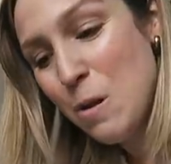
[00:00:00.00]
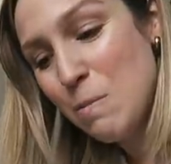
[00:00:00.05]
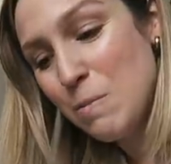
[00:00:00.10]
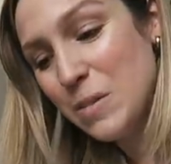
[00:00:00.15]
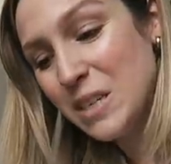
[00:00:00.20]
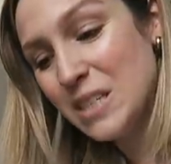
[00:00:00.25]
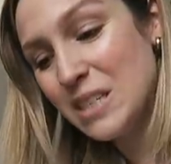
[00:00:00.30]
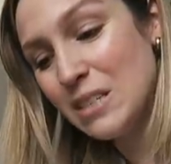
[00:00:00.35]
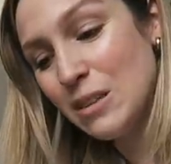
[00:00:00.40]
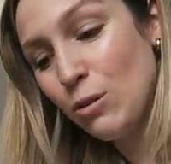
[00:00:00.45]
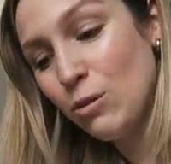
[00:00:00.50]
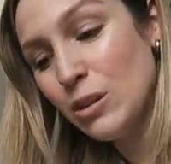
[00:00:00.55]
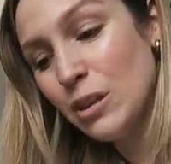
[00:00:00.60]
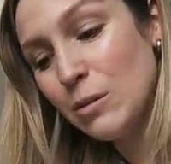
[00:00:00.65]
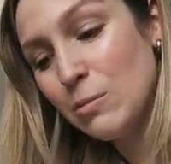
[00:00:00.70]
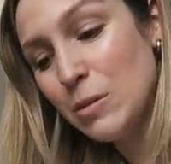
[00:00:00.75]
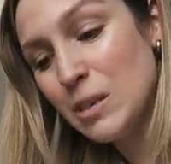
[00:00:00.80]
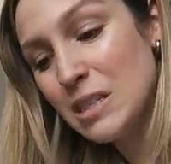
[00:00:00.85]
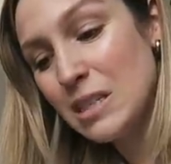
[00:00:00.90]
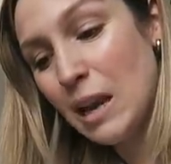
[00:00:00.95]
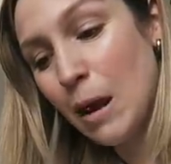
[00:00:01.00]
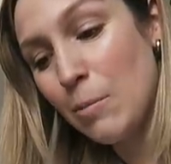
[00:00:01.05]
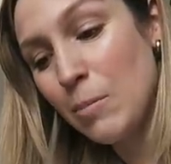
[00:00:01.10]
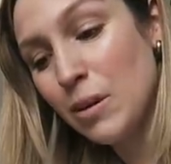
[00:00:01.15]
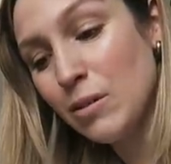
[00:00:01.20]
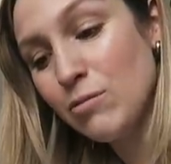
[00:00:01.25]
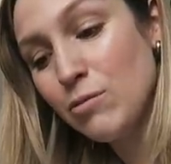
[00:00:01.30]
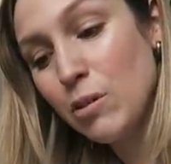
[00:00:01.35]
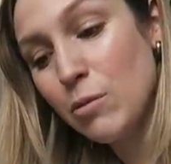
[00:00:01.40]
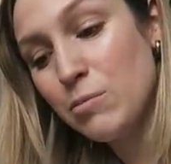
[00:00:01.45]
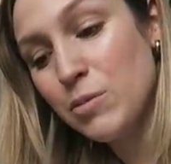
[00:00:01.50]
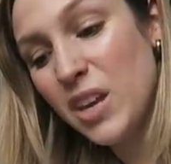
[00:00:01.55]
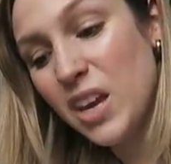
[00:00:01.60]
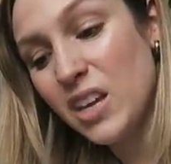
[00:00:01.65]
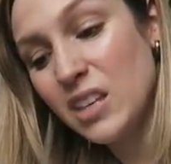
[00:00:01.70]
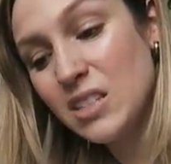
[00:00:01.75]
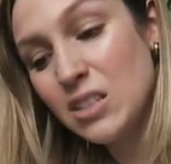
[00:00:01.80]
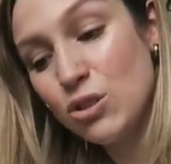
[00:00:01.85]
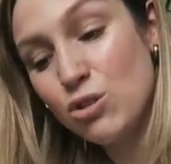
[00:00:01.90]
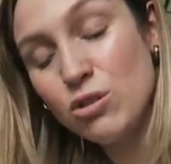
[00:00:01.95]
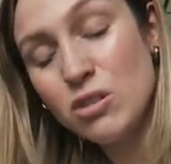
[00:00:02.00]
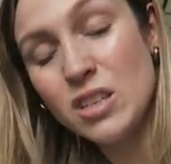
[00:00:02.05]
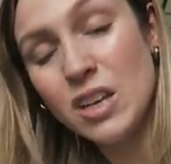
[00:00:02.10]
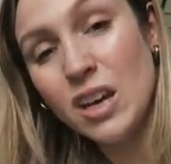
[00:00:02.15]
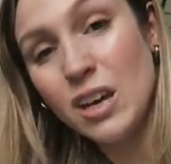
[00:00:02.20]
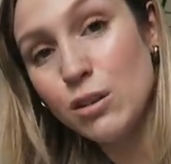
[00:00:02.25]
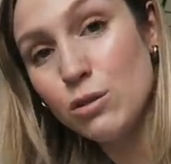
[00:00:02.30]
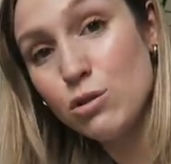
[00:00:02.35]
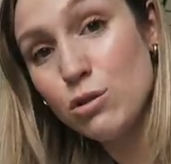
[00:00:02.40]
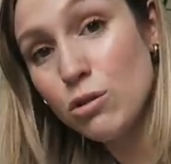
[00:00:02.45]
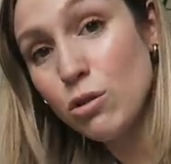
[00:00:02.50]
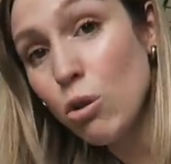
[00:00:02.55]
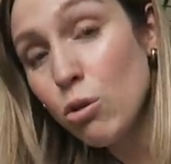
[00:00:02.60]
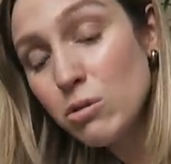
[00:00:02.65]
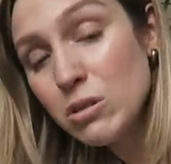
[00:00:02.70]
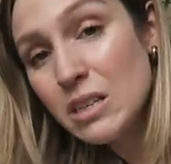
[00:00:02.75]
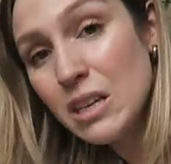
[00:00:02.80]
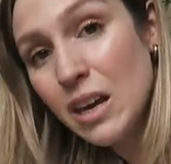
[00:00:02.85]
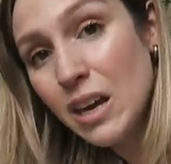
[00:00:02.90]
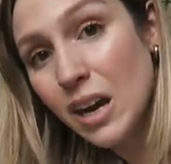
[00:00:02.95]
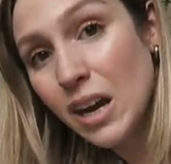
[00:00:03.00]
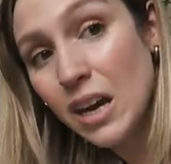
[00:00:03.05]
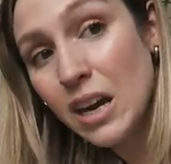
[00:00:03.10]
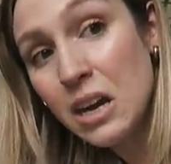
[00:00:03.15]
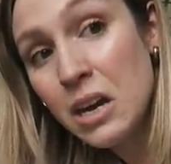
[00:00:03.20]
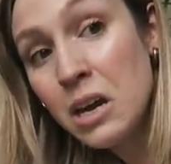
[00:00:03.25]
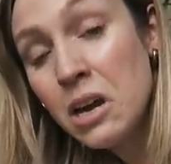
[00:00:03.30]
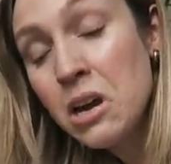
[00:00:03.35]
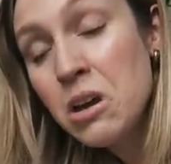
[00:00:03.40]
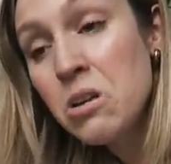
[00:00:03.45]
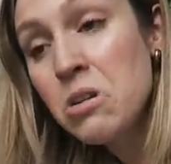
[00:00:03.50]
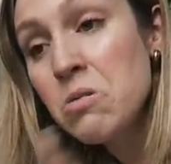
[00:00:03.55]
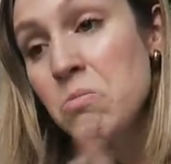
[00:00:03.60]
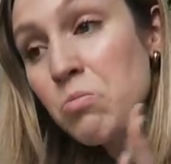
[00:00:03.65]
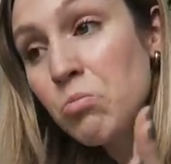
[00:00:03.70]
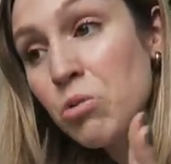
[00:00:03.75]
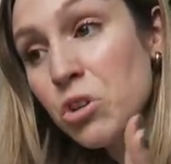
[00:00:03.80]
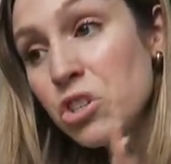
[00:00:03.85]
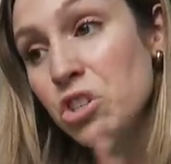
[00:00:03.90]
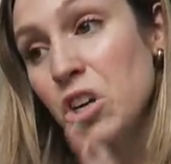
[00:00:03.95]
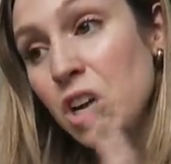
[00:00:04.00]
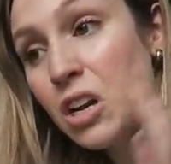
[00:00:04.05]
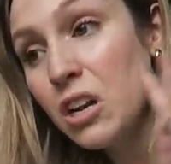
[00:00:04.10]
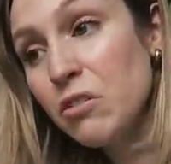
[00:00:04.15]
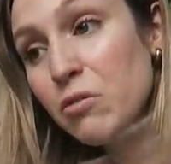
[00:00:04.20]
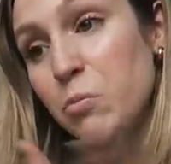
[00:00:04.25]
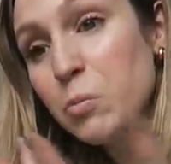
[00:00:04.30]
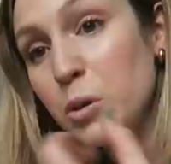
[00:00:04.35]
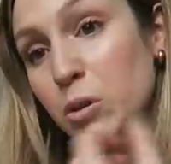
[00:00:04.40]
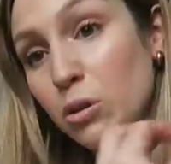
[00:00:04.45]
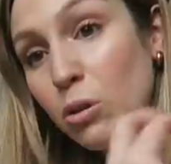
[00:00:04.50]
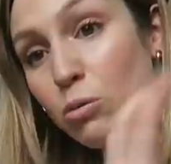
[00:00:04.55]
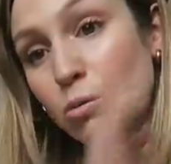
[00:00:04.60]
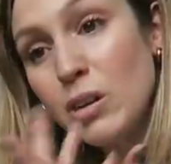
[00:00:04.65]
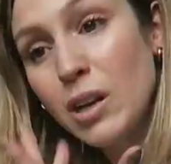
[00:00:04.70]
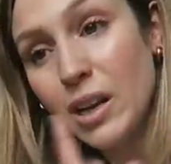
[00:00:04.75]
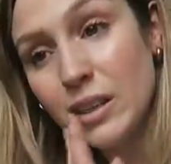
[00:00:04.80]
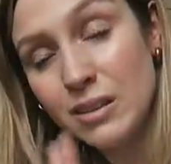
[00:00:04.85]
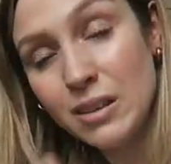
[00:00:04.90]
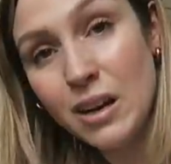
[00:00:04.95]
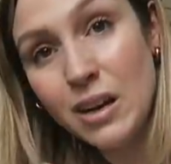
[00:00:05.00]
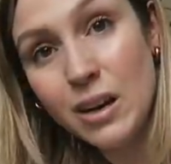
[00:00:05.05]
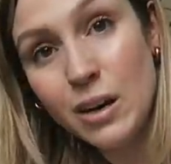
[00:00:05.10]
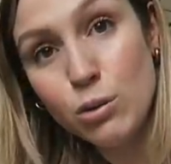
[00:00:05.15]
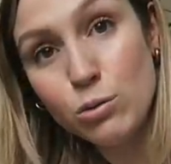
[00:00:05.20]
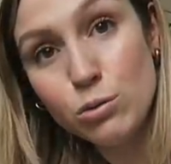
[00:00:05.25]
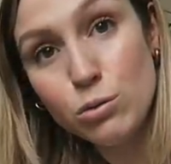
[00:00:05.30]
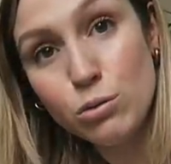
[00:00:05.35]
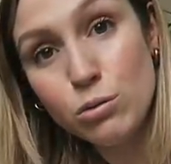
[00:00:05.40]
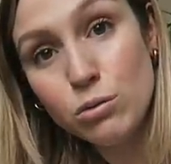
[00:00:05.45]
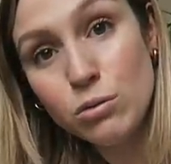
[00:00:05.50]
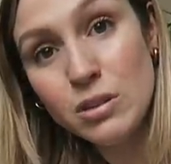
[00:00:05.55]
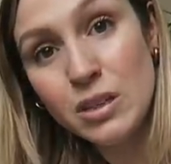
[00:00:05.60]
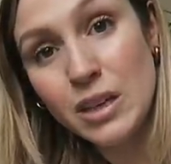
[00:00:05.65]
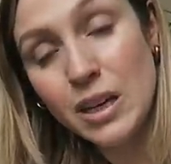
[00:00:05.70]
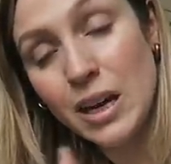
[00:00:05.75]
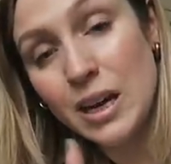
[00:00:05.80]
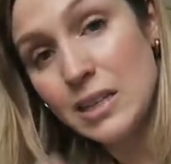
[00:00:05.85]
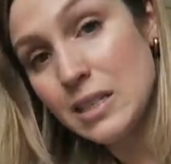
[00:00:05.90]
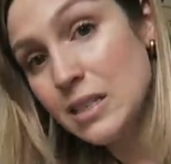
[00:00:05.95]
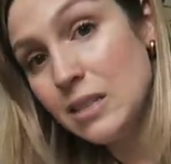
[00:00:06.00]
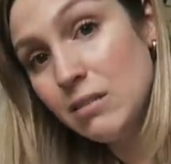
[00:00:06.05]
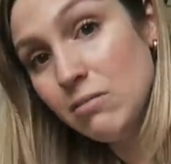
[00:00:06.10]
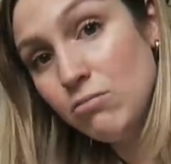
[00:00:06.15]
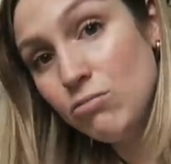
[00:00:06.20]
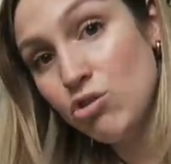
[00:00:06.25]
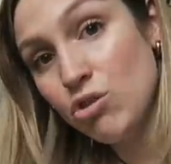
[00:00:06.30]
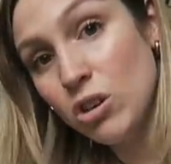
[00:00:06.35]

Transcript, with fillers: Mais sinon, honnêtement, si la plante va bien, que c'est juste qu'elle est rendue trop serrée, moi, j'enlève pas trop de la terre autour des racines.